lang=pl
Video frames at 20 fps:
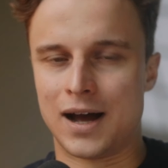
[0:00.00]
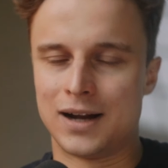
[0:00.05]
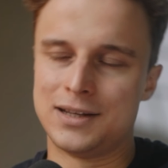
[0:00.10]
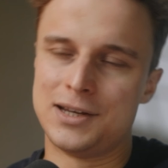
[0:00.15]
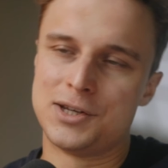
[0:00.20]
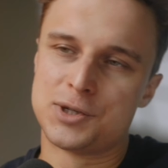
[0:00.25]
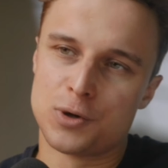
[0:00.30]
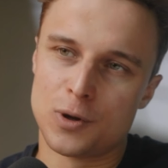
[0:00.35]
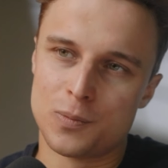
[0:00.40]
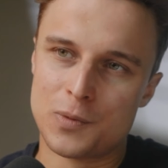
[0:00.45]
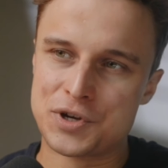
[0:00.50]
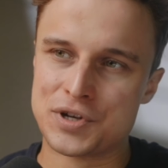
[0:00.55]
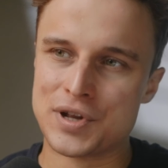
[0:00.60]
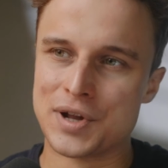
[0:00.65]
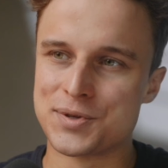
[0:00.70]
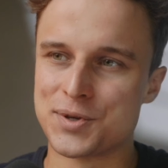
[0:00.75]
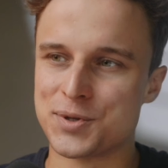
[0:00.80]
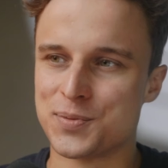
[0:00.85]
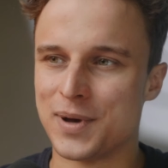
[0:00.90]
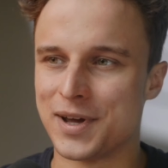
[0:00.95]
Liczyłoby się
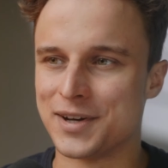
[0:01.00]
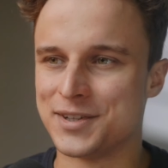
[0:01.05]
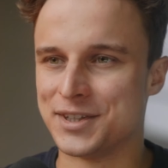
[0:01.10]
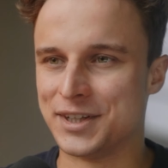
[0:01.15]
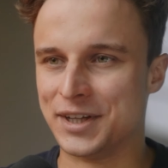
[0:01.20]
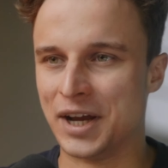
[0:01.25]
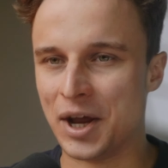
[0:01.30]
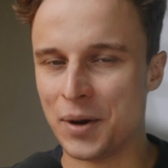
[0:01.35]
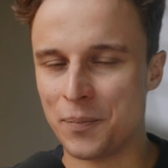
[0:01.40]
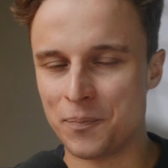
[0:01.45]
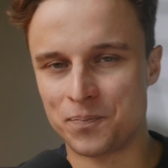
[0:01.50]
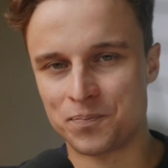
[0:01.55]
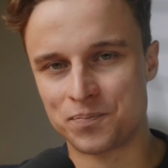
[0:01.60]
na coś bardziej